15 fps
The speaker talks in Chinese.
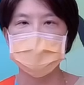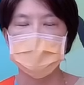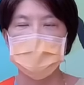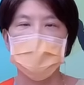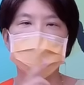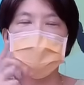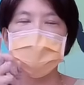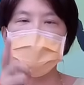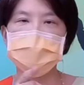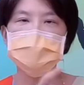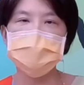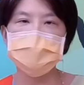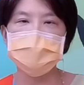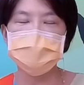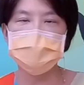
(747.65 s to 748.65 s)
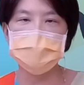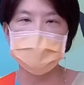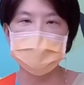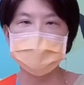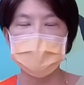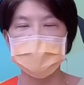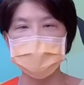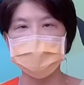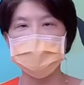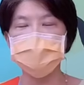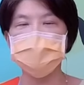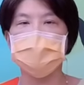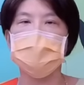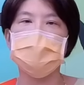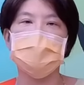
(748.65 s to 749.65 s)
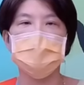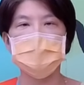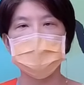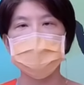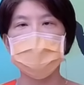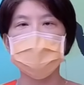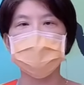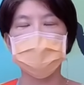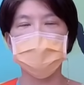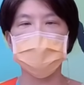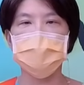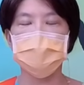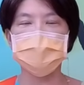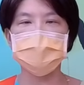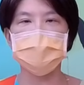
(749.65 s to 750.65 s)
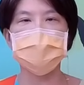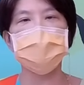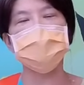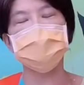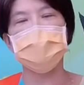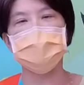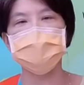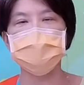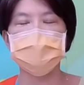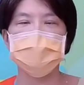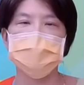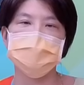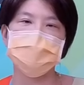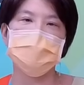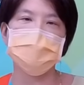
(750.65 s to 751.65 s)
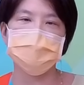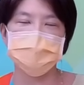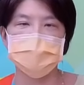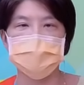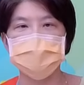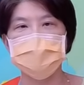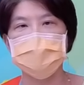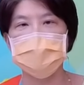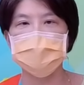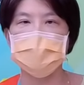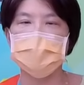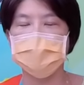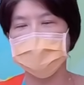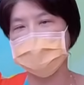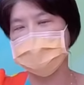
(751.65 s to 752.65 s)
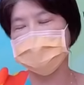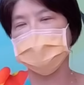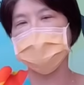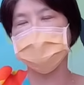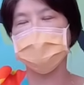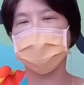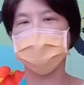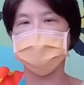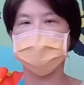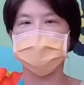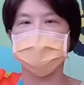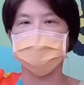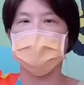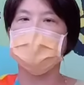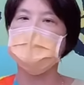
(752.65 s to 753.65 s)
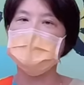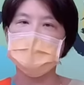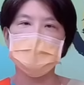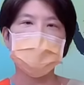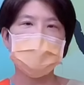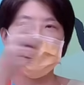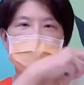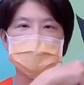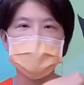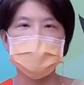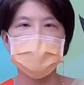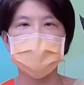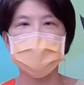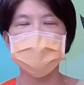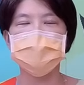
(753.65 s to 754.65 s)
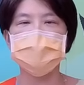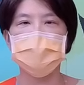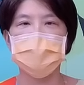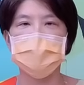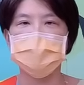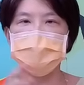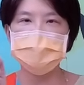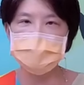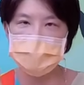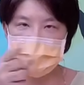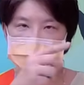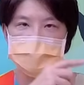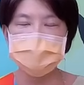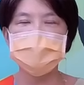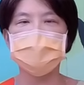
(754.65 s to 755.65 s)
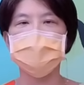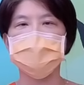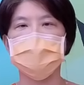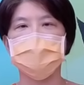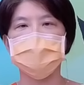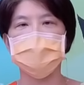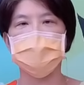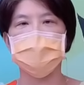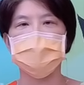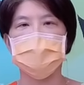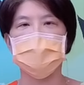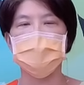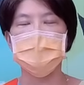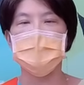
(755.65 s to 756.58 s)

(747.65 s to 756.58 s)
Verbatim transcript: 好，那升息之后，大家都会说，哦，那我们银行的利差就可以赚的比较多嘛，哦，我升一下利息嘛。可我跟你讲，不要看利差，利差真的是个小钱呐。